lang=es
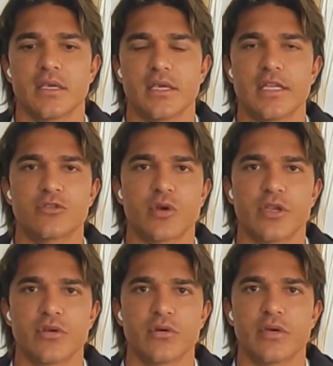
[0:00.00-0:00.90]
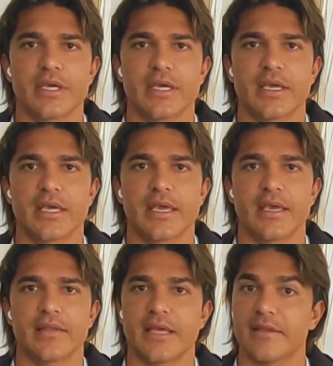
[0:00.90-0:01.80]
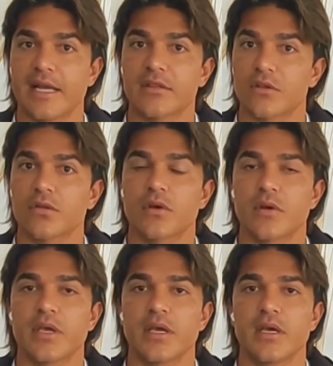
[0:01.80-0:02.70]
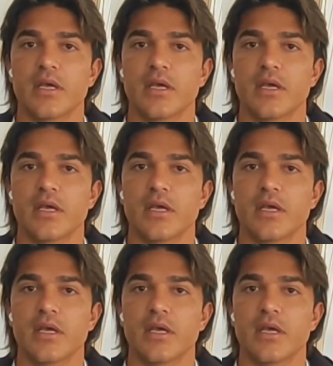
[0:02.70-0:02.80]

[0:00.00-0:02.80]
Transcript: el sueño eh, está intacto todavía